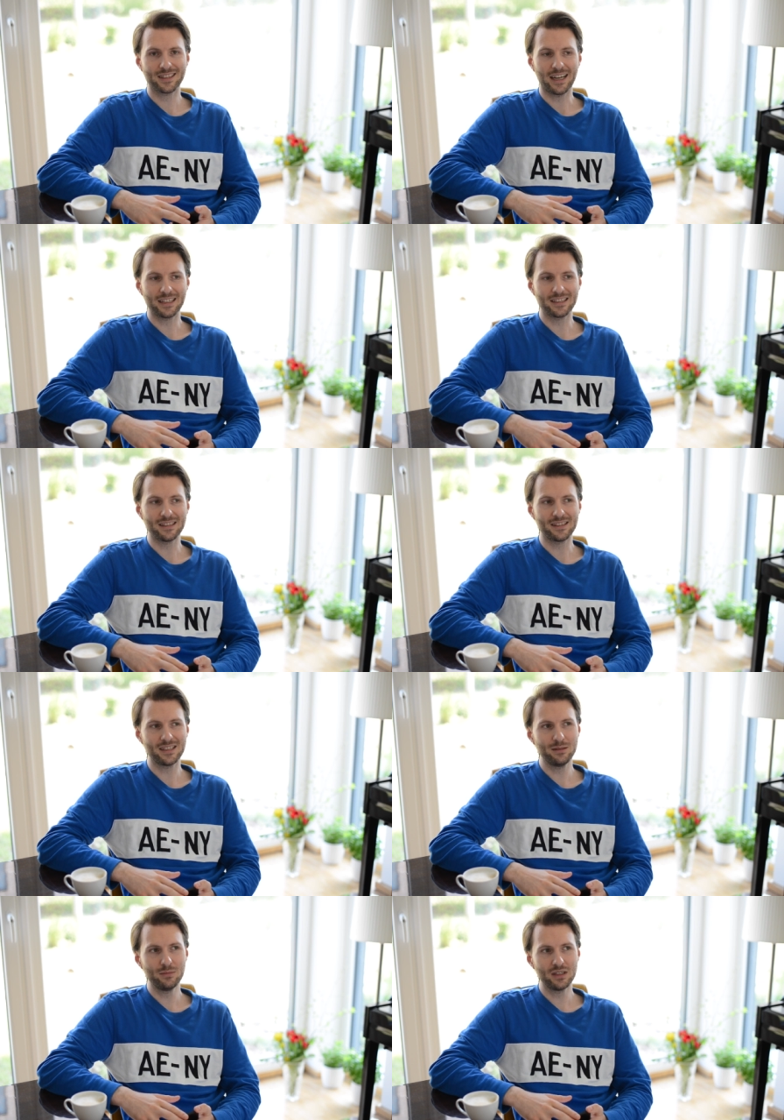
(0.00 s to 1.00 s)
ist eigentlich ein
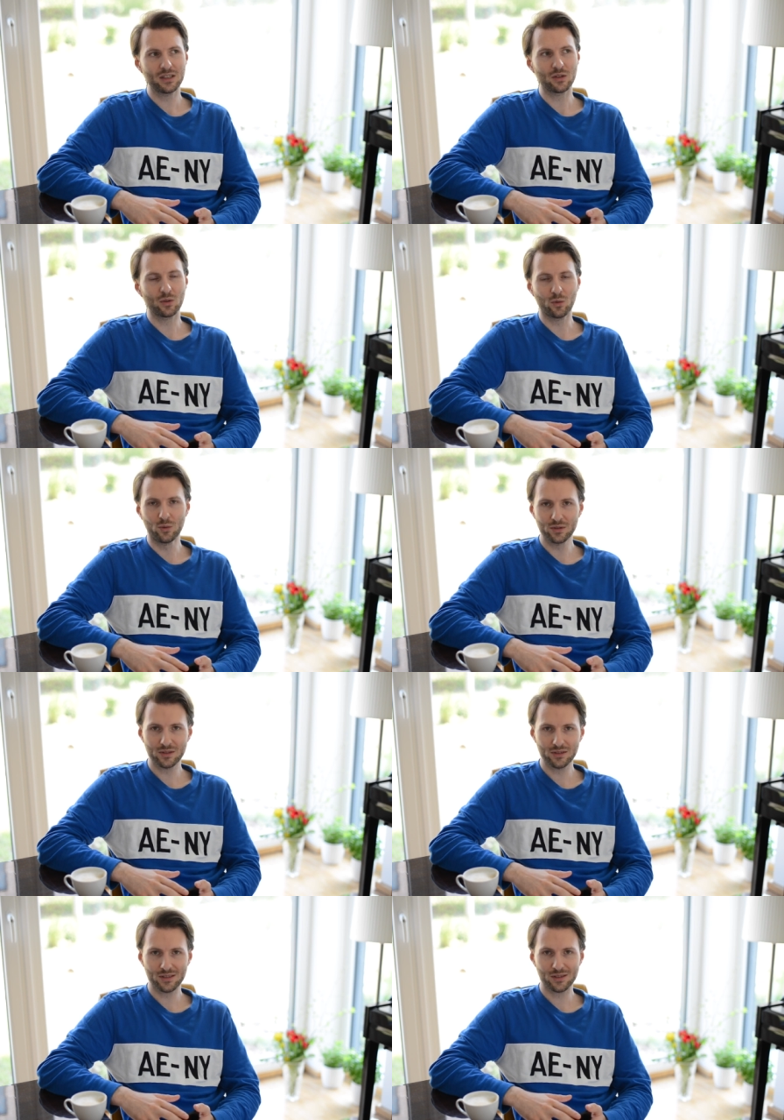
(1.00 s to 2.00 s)
ziemlich
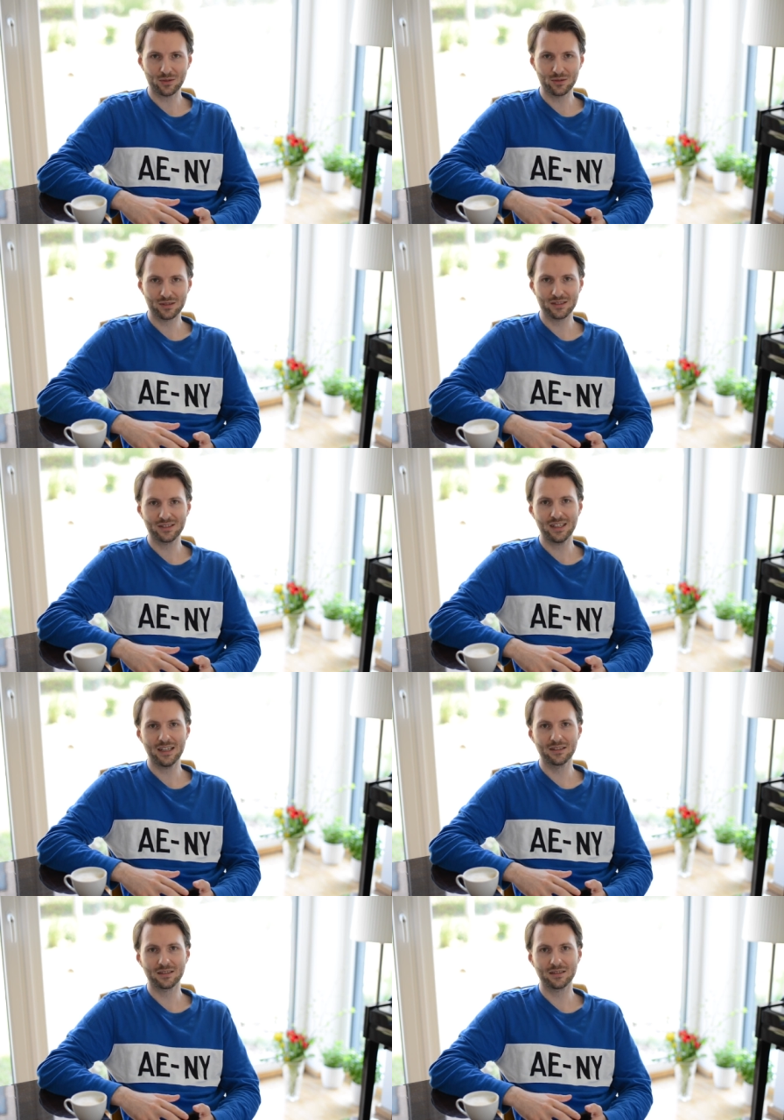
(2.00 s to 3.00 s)
großes und ein
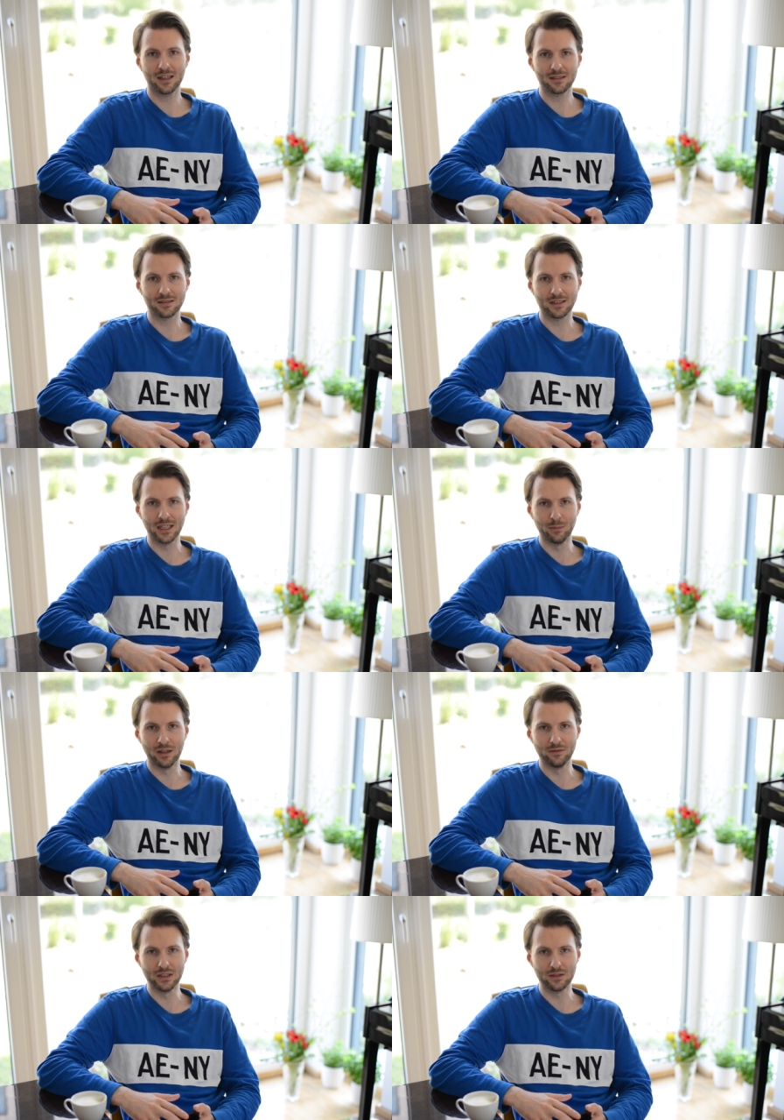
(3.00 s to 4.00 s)
sehr interessantes
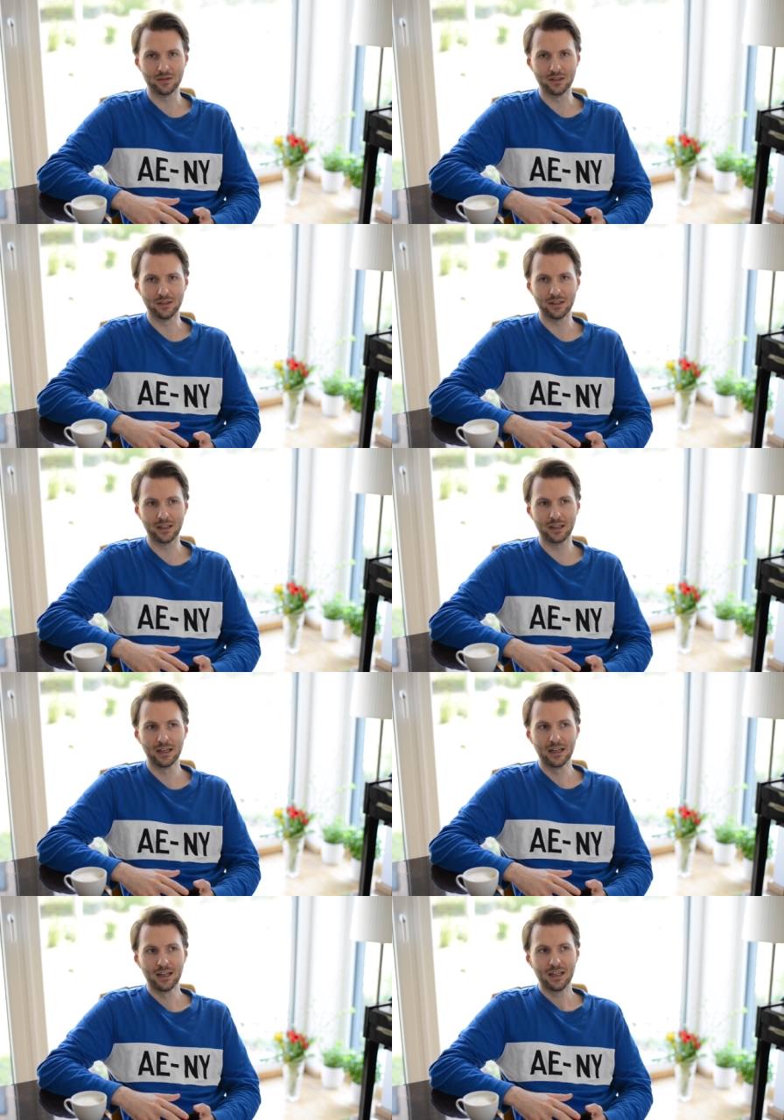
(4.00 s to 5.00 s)
Thema, wie ich finde. Denn
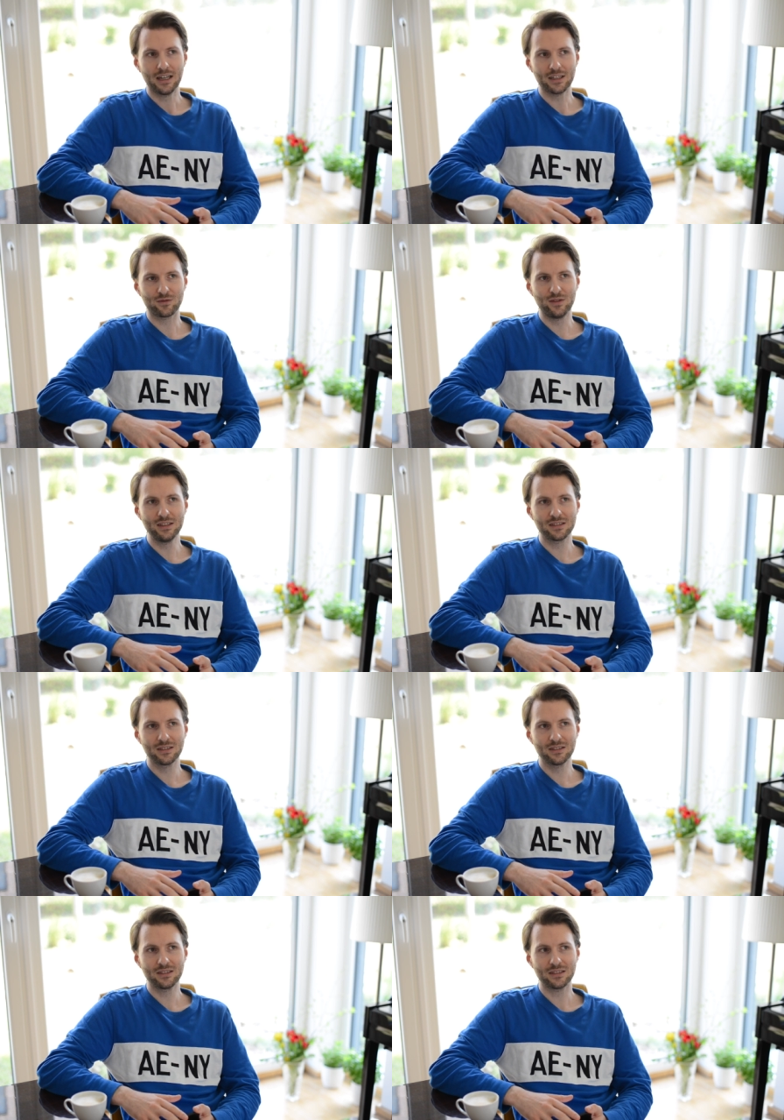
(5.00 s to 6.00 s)
es
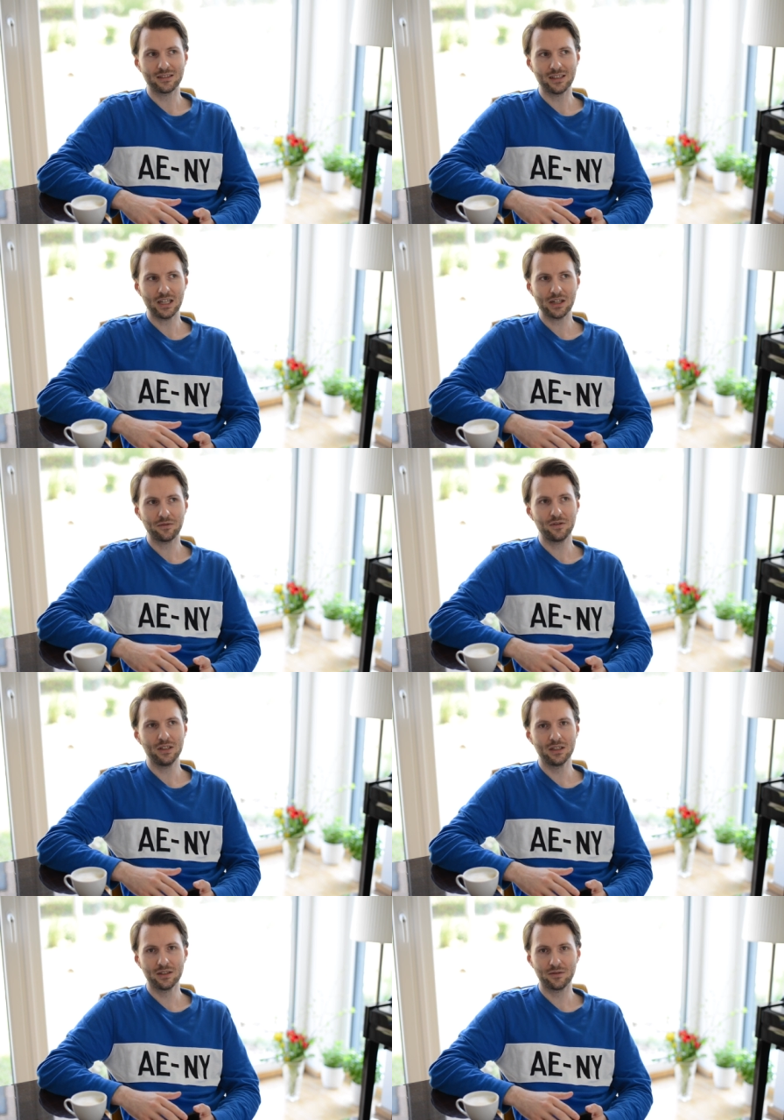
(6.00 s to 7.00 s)
fließen sehr
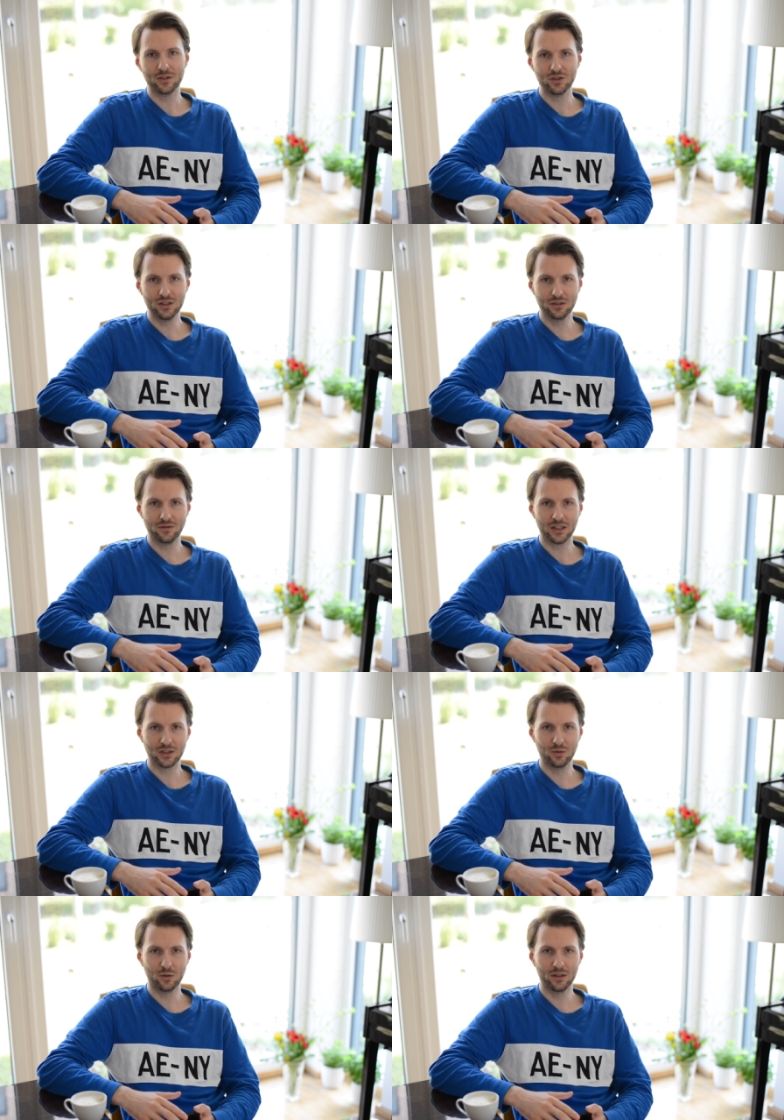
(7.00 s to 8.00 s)
viele verschiedene
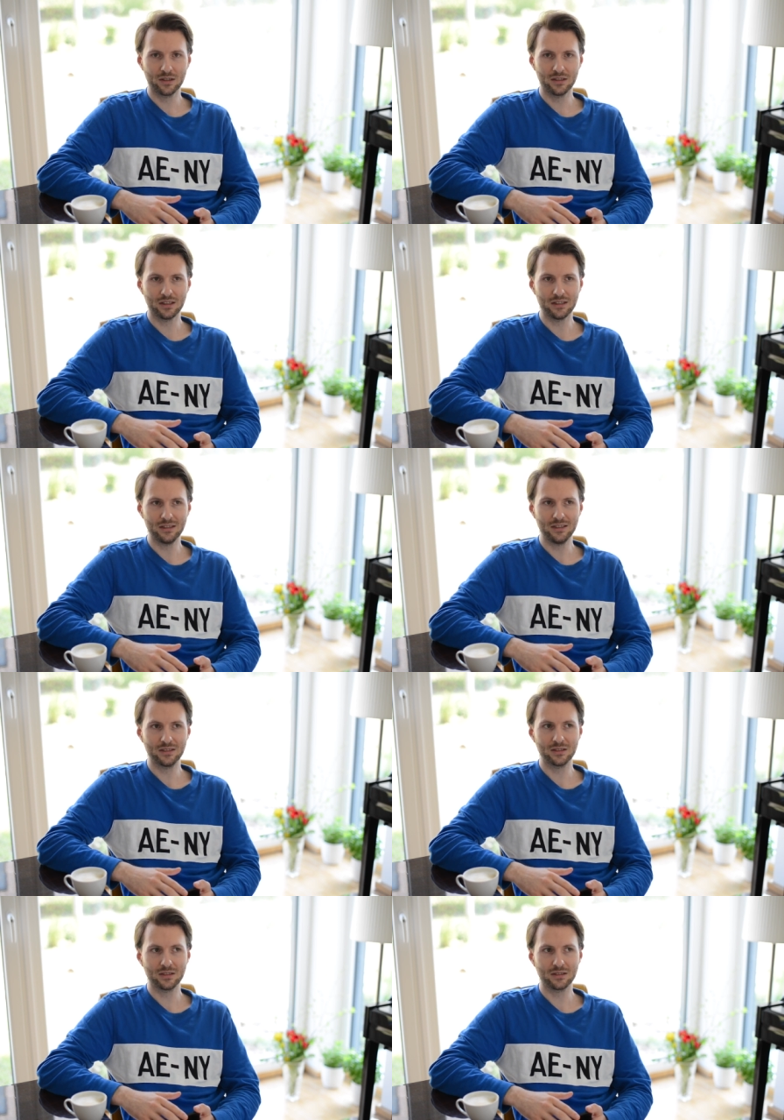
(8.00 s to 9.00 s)
Faktoren in
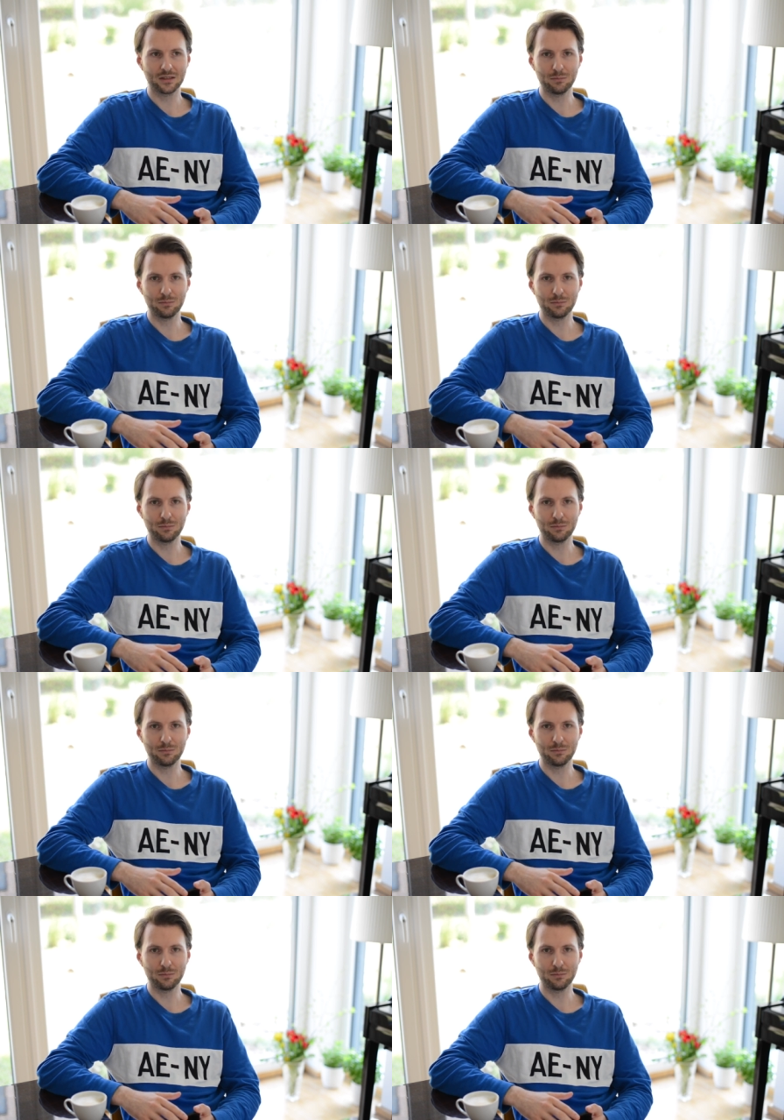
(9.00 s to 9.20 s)
diese